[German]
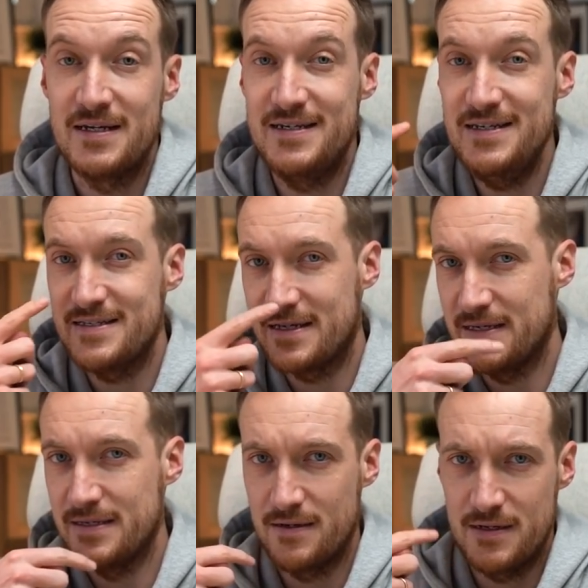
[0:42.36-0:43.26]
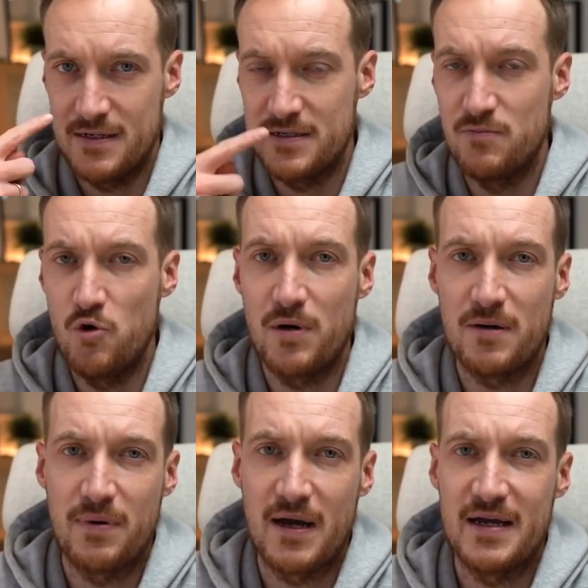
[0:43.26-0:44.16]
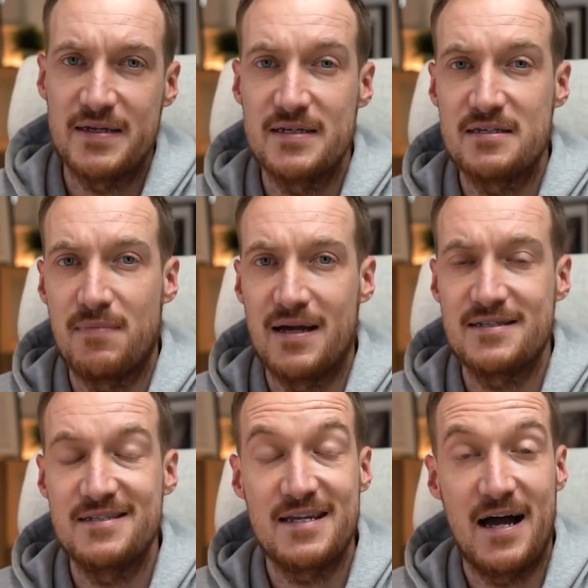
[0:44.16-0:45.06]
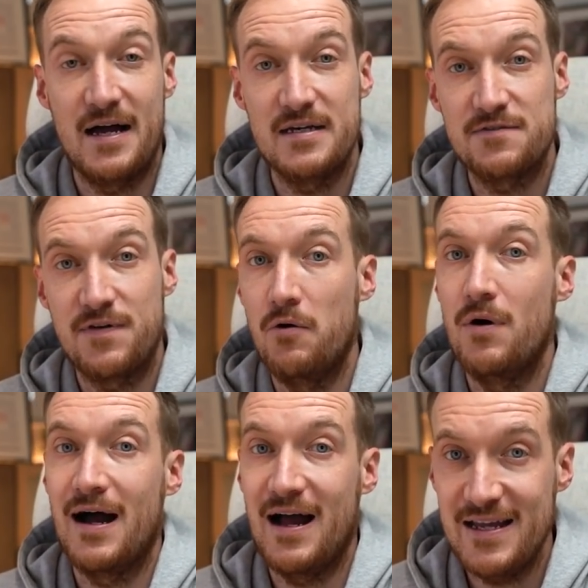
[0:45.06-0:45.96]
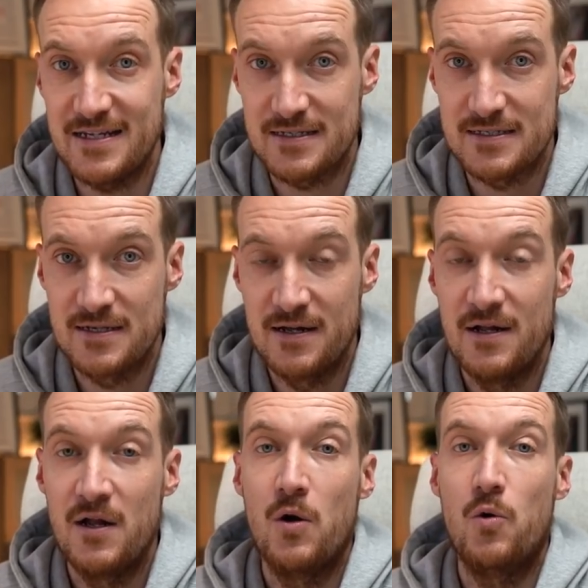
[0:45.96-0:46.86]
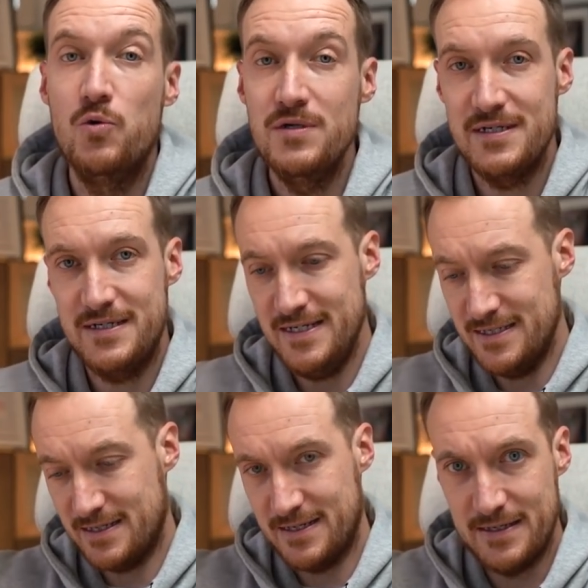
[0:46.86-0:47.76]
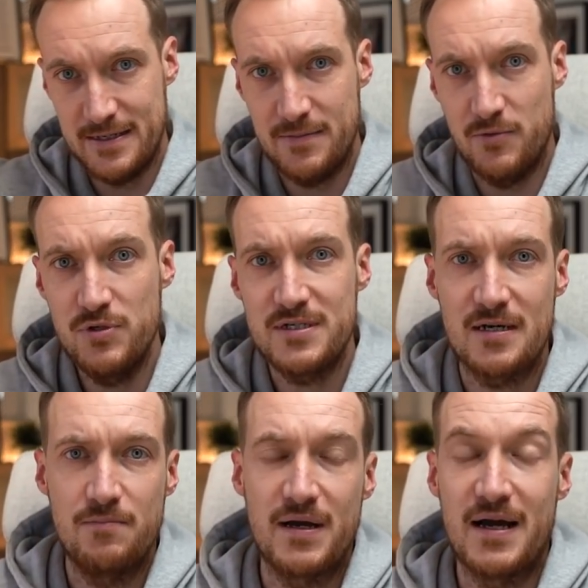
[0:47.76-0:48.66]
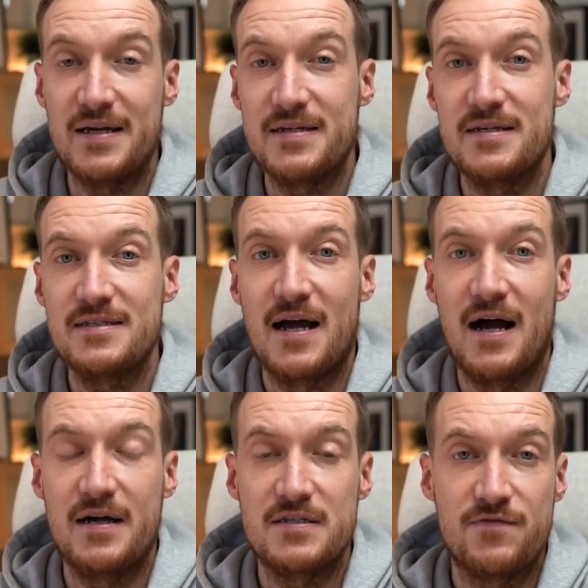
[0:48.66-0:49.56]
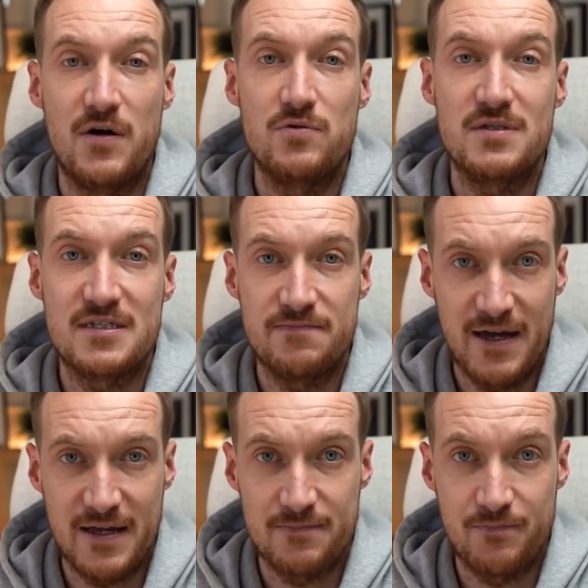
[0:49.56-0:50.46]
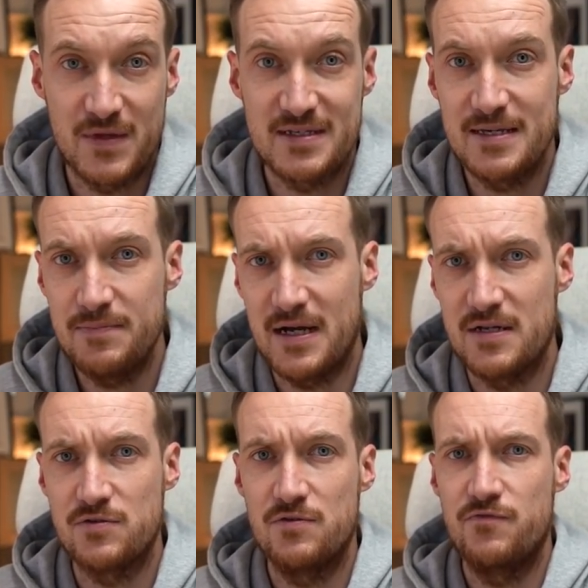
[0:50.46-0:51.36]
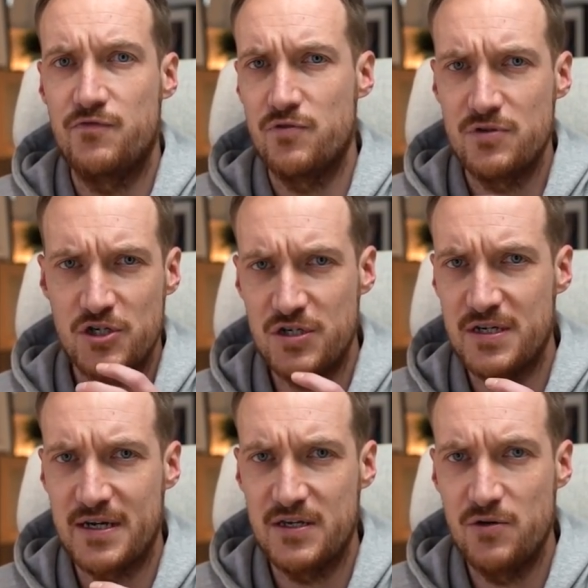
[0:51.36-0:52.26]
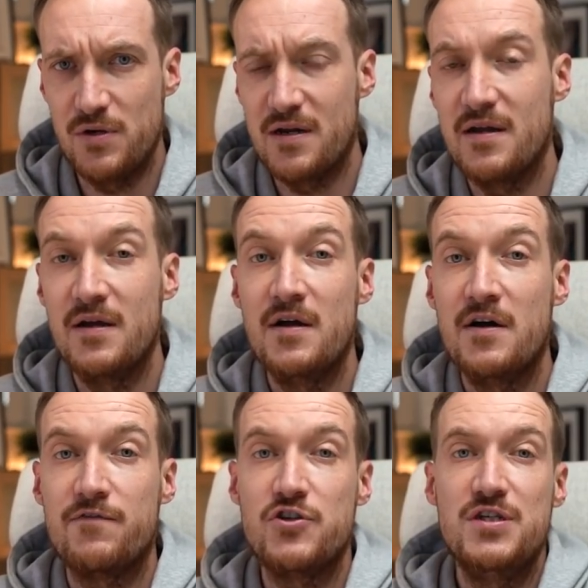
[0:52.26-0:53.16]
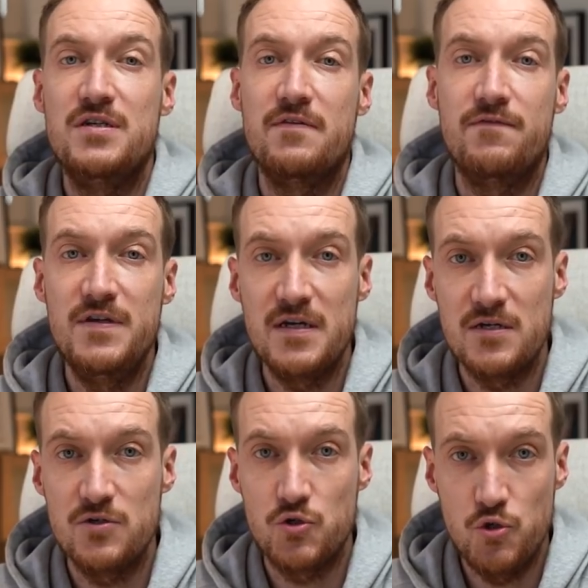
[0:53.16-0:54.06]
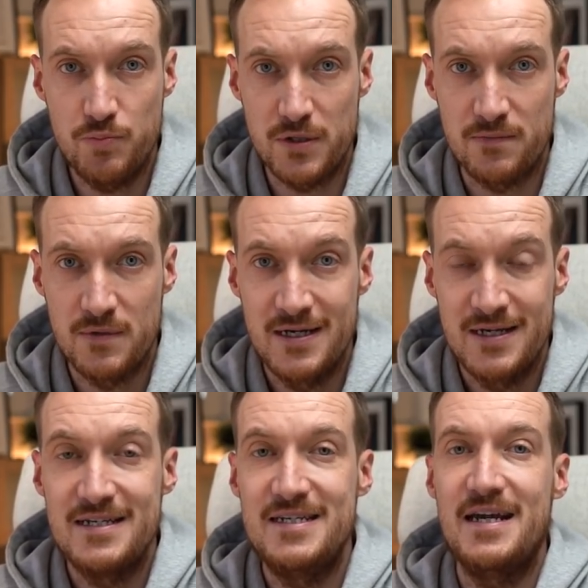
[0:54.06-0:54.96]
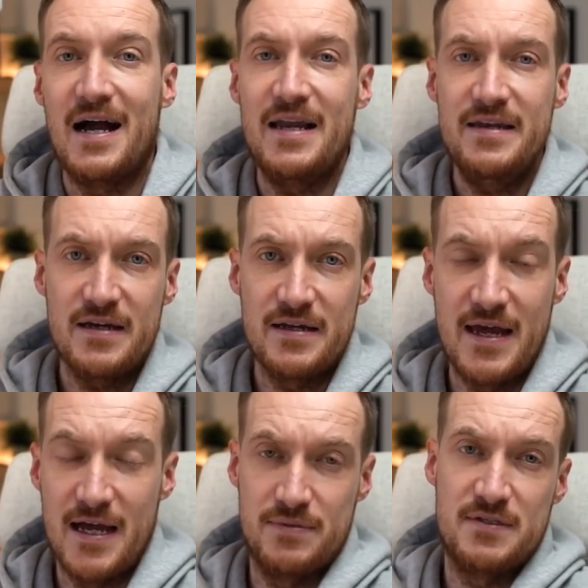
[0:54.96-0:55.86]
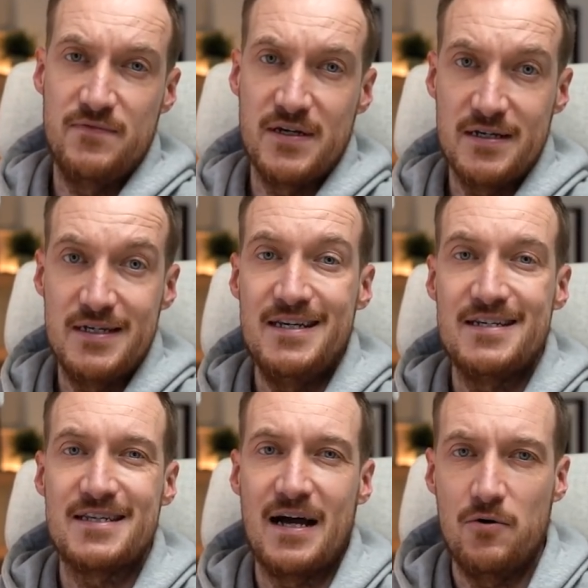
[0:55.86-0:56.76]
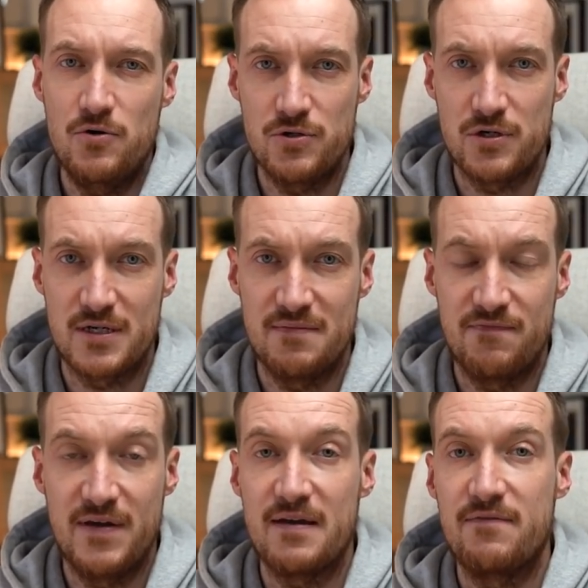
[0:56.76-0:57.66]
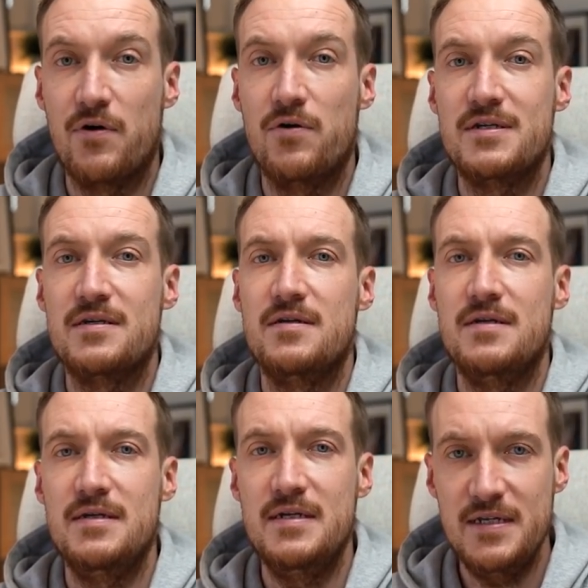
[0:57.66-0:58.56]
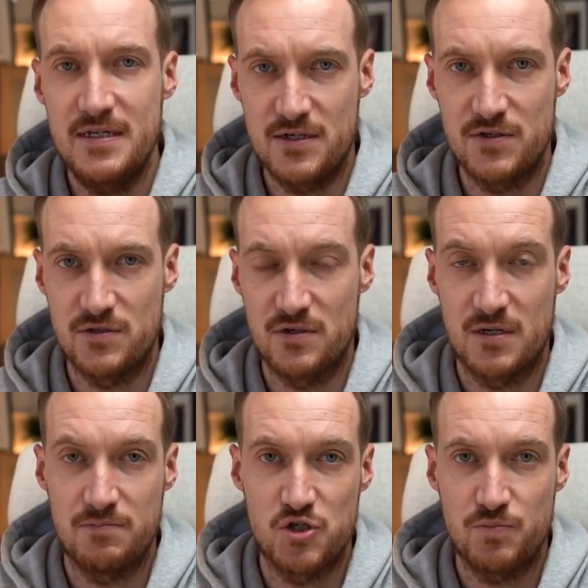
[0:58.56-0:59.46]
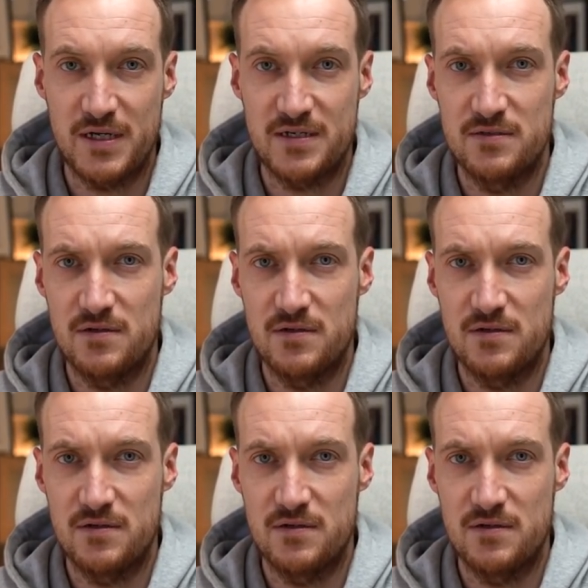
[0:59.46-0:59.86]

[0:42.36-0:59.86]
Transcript: Dieser hier in diesem oberen Bereich ist meistens HSV1 und dieser hier im unteren Bereich ist HSV2. Es gibt also für unterschiedliche Regionen verschiedene Virentypen. Die anderen Herpesviren, die es auch noch gibt, werden wir heute nicht gesondert besprechen,